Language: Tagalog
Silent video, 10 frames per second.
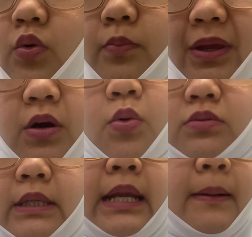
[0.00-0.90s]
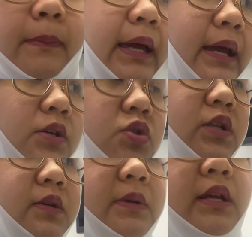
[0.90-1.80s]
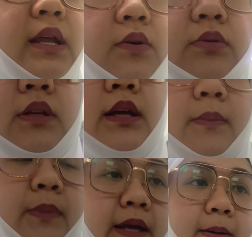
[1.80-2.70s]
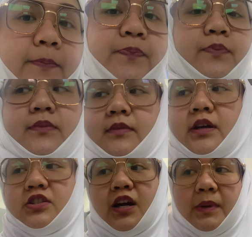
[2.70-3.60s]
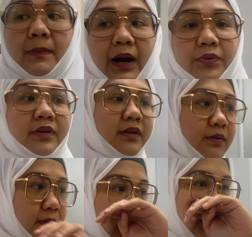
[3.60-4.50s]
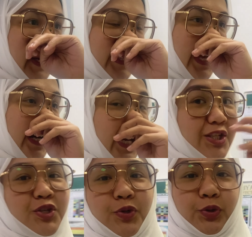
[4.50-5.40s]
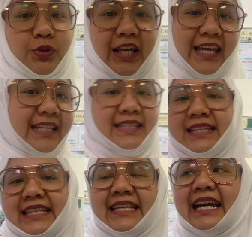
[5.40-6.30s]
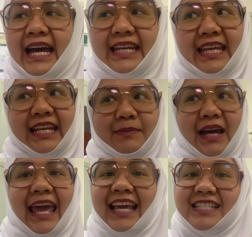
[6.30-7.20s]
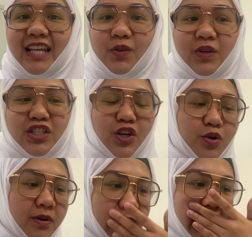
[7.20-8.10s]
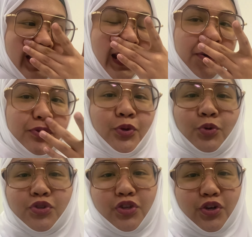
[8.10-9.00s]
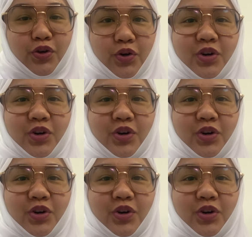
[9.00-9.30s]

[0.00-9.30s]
meron akong tinapay actually. May dala akong tinapay. Tsaka may baon din ako ngayon guys. Ang lunch ko today is hindi kanin. Mag-egg sandwich ako mamaya. Dala ko yung toaster ko.